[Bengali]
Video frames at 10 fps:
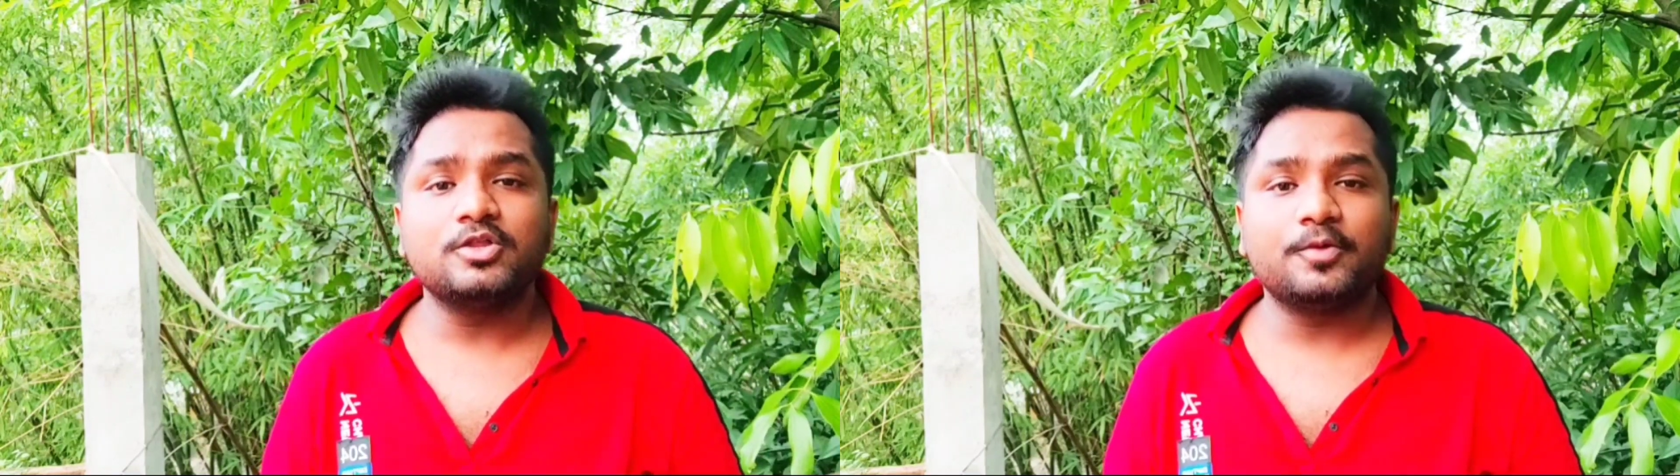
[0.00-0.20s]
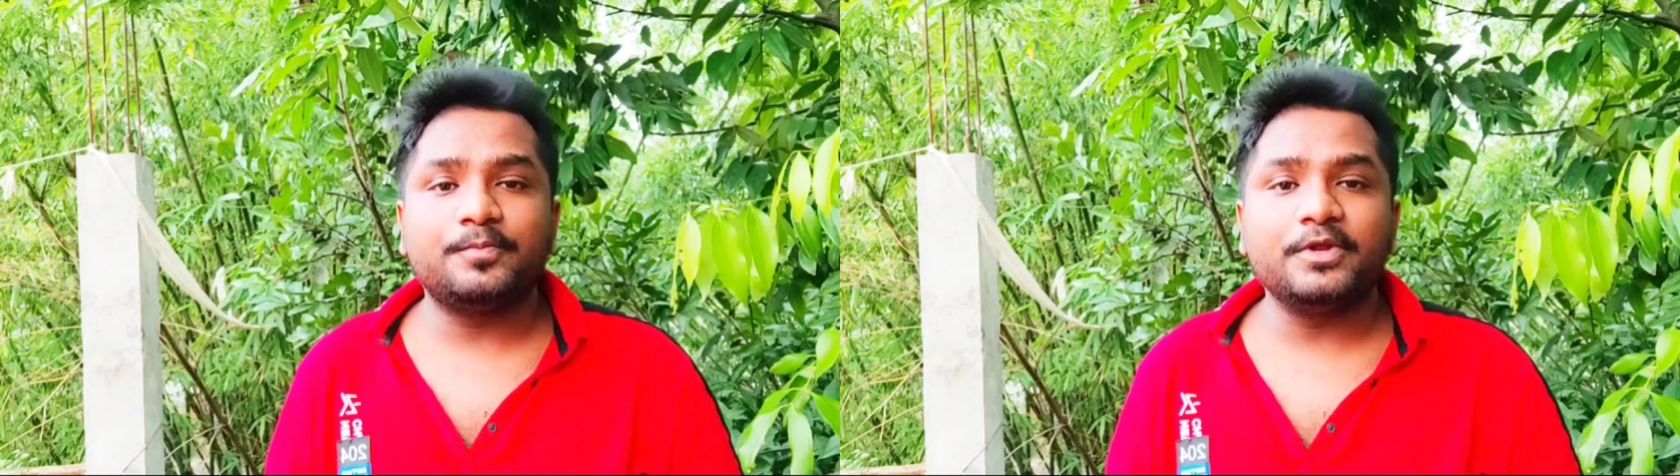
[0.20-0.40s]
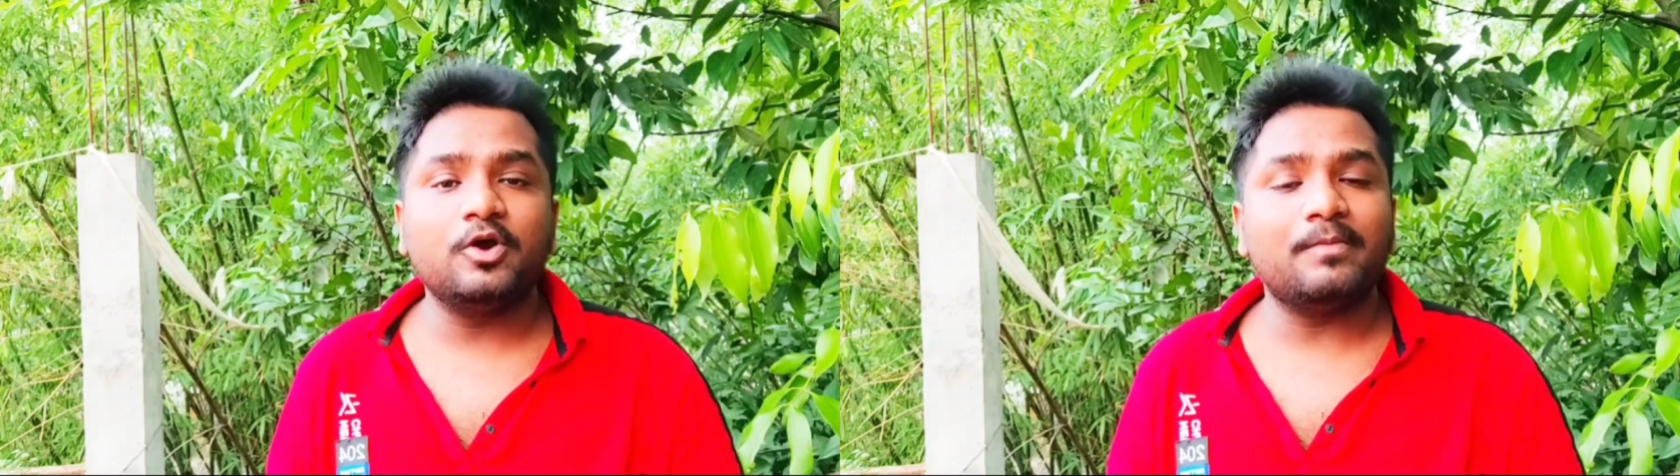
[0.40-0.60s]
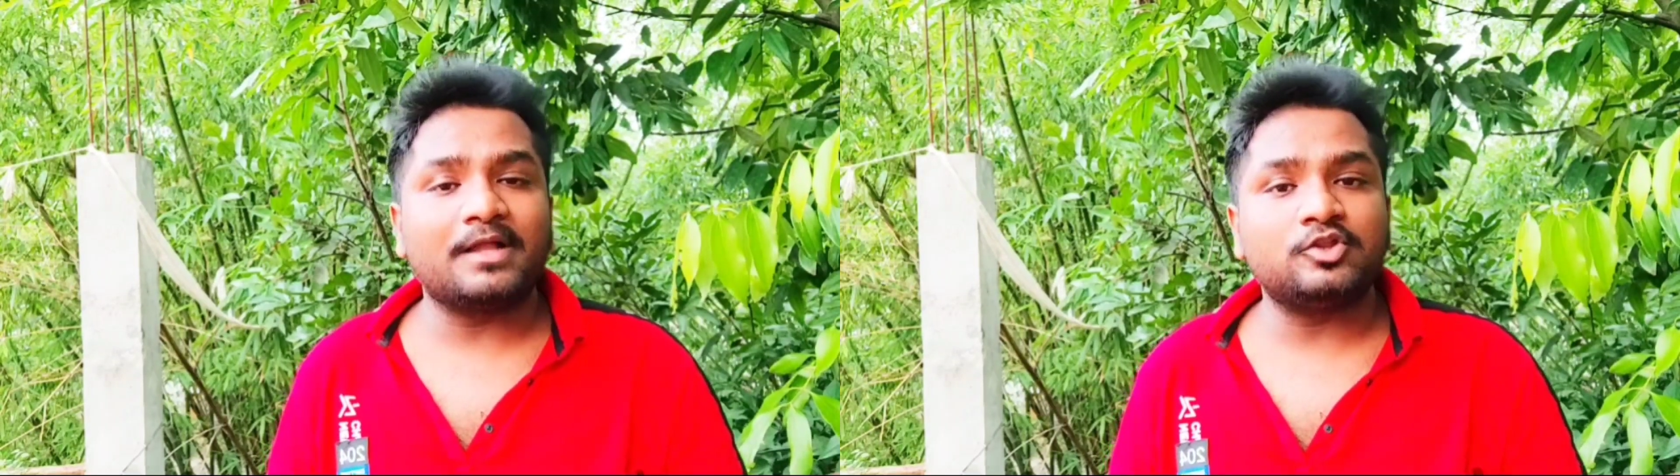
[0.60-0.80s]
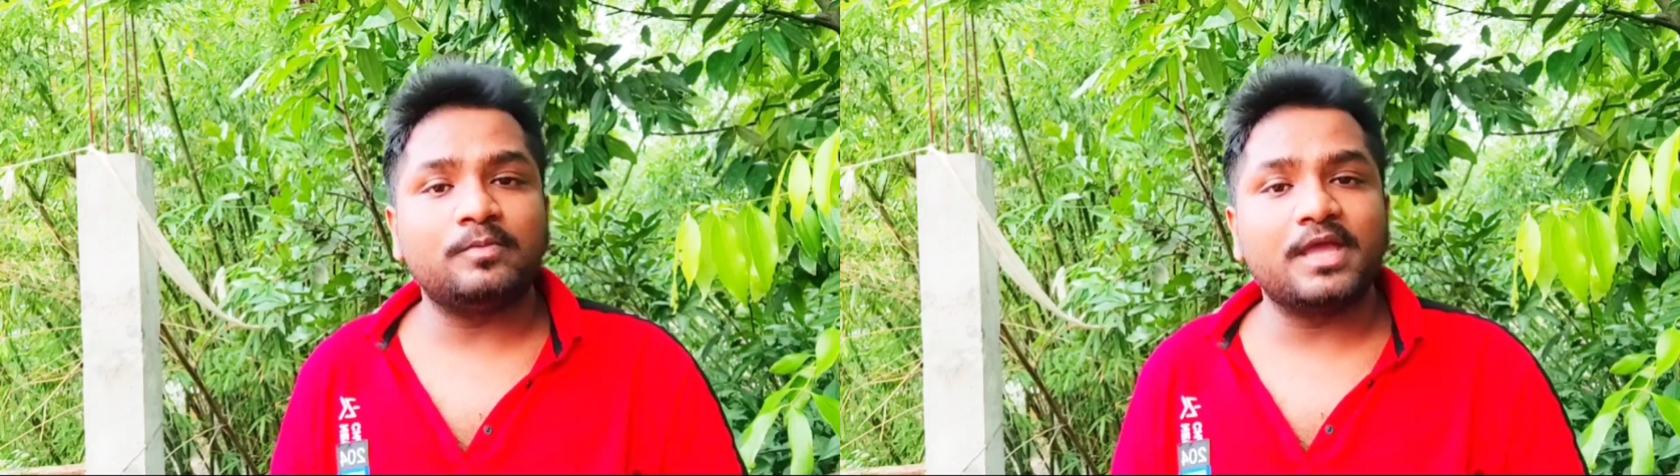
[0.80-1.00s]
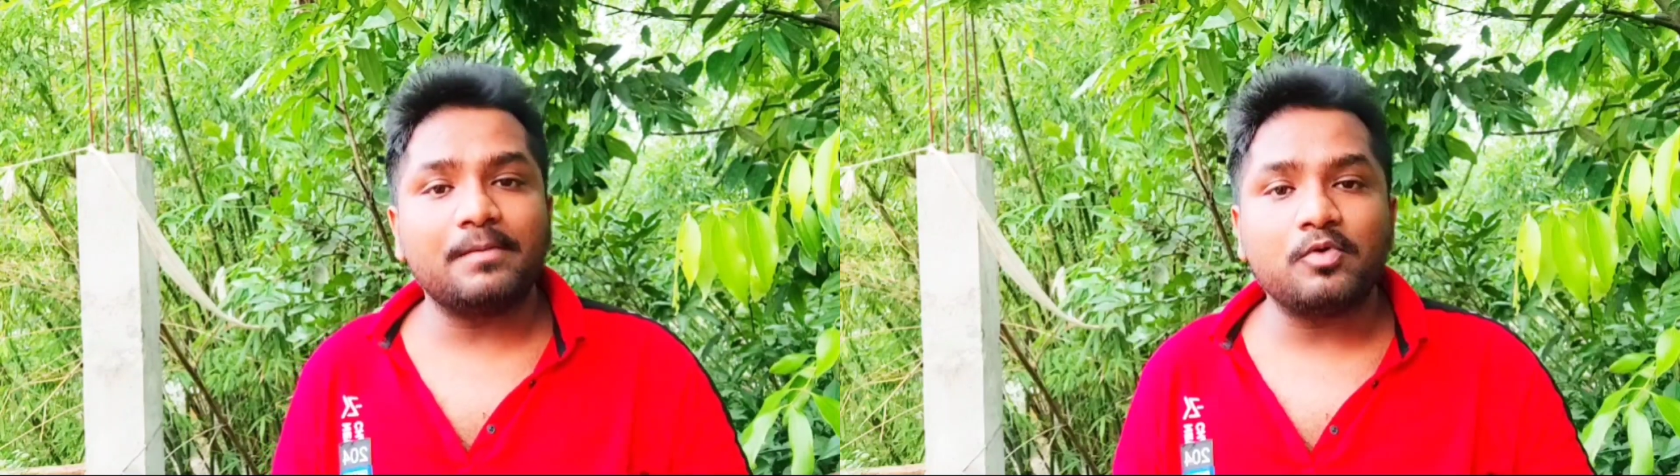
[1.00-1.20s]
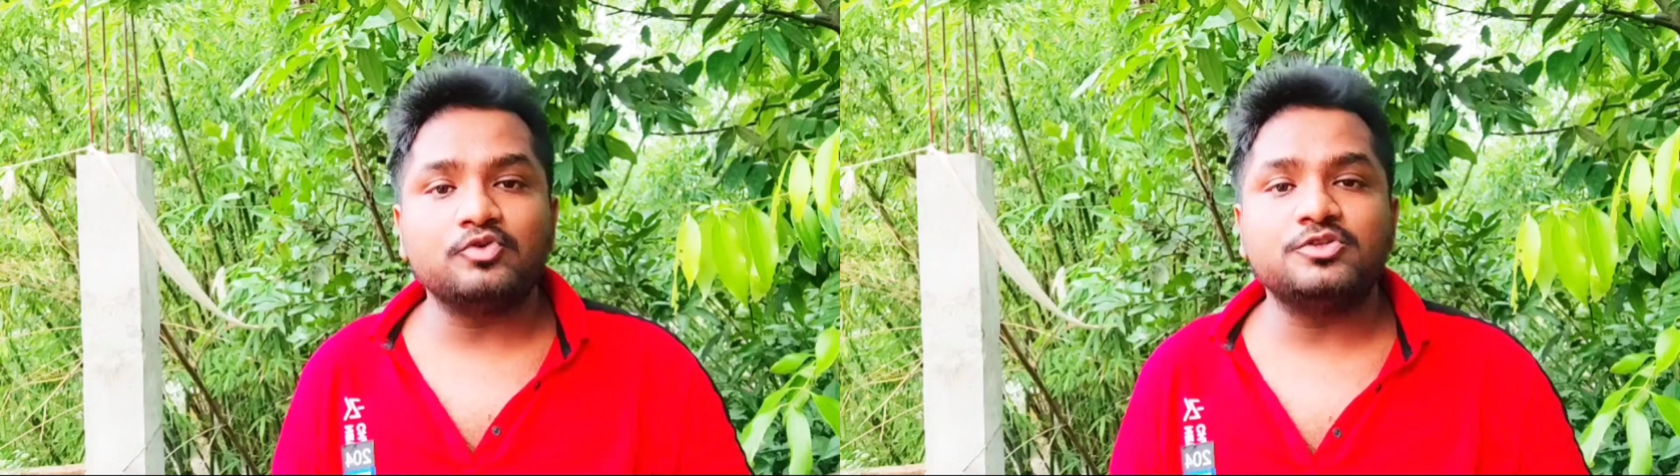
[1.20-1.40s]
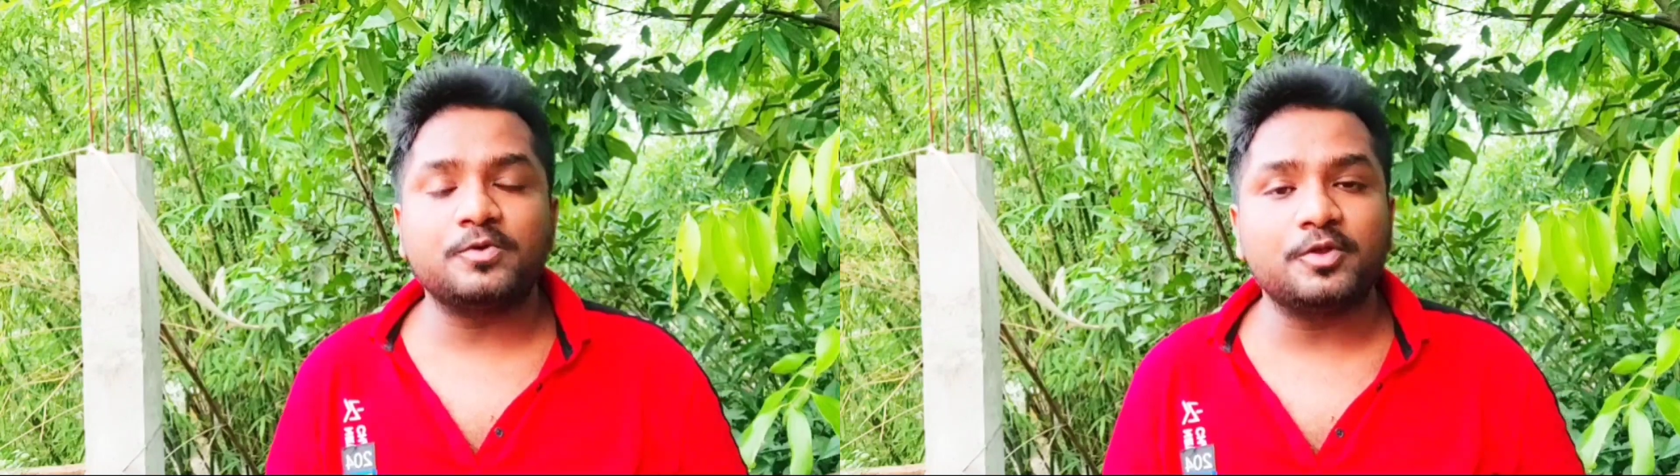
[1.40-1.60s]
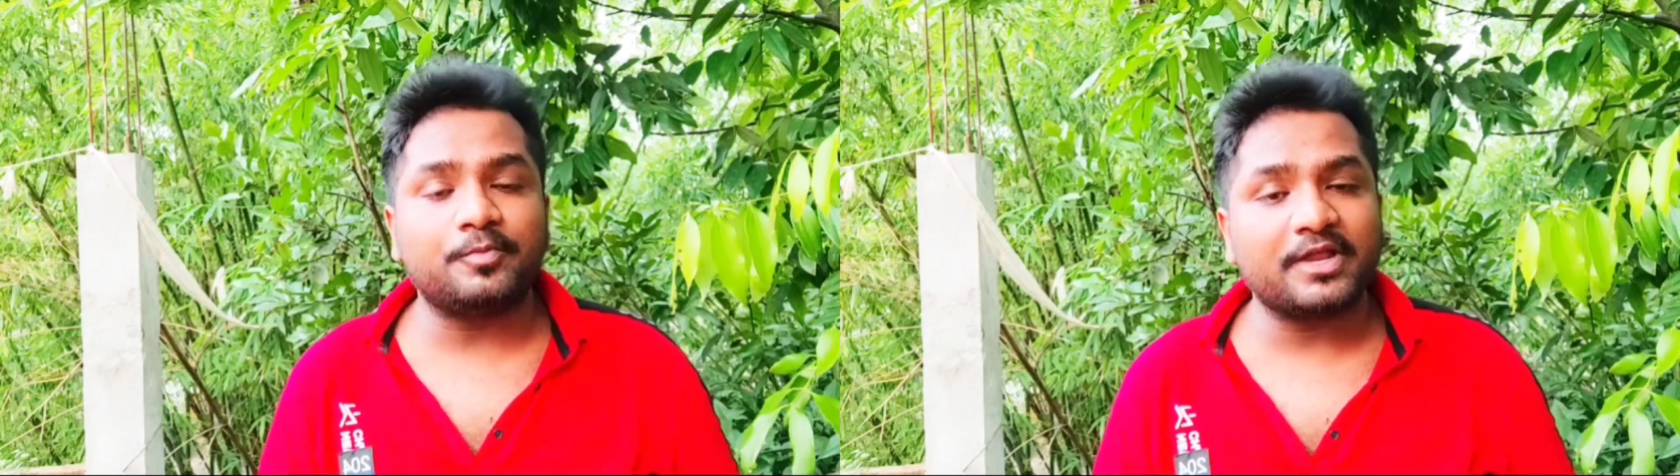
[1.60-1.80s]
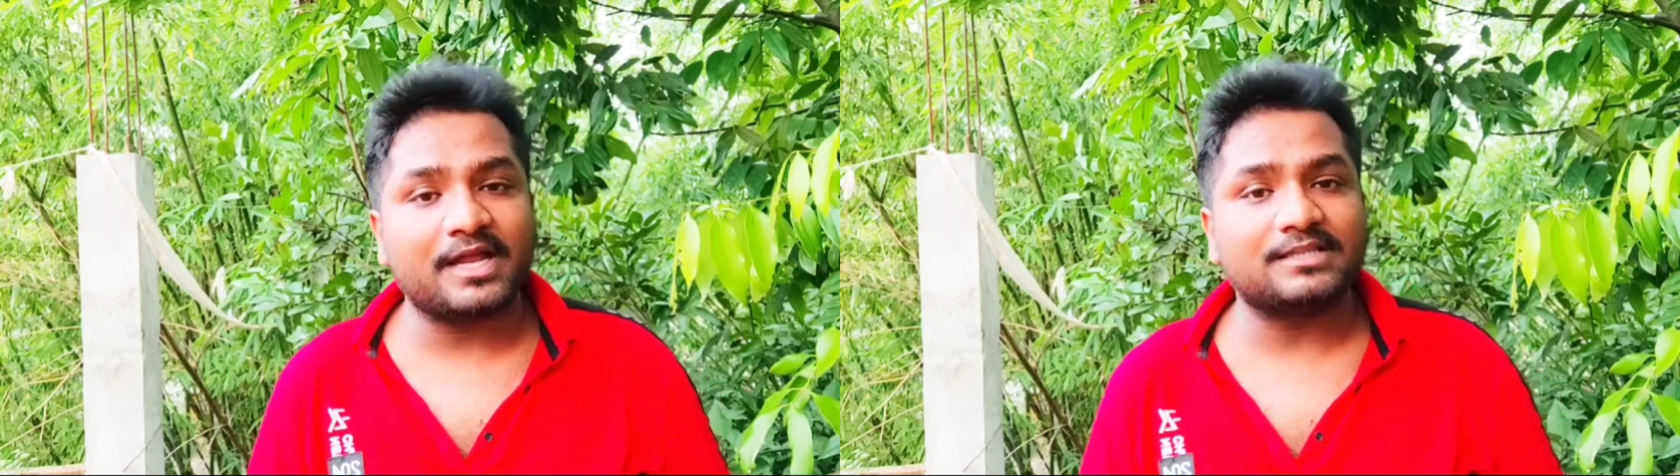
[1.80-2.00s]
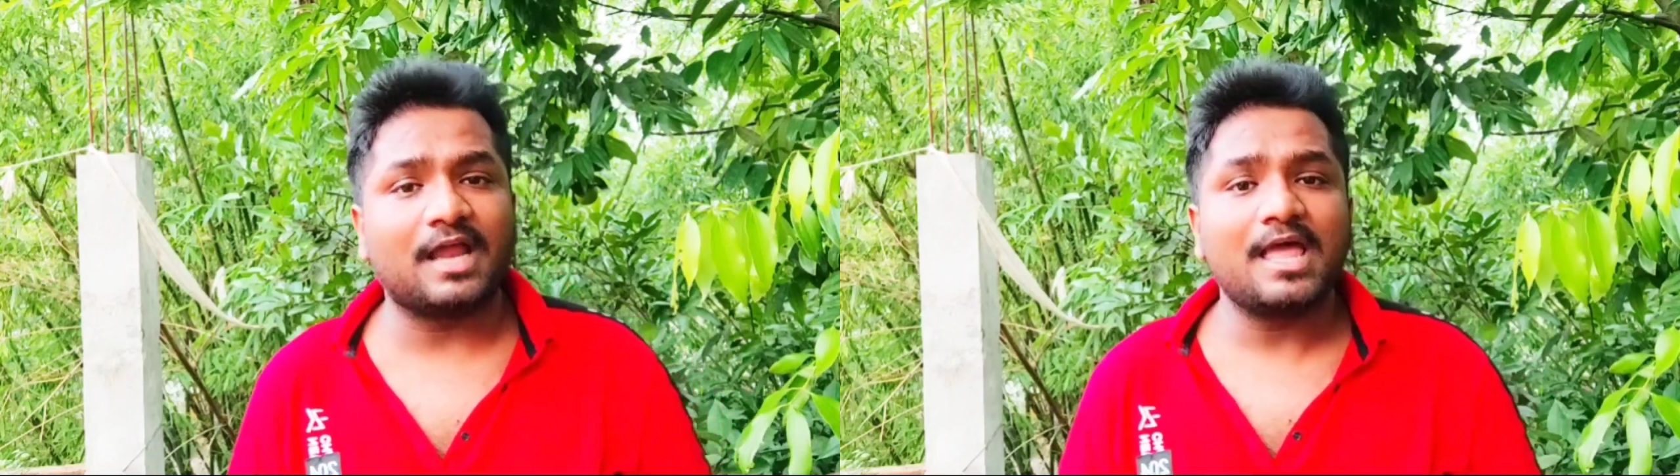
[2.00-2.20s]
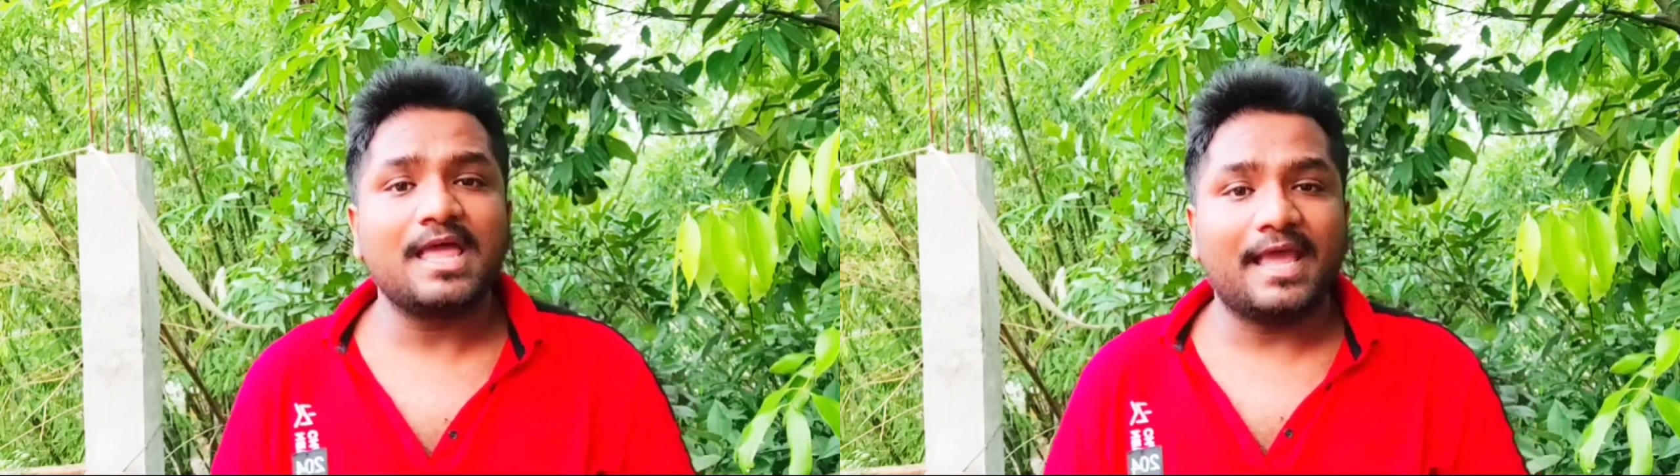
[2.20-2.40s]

তো প্রিয় মাধ্যমিক এবং উচ্চমাধ্যমিক পরীক্ষার্থীরা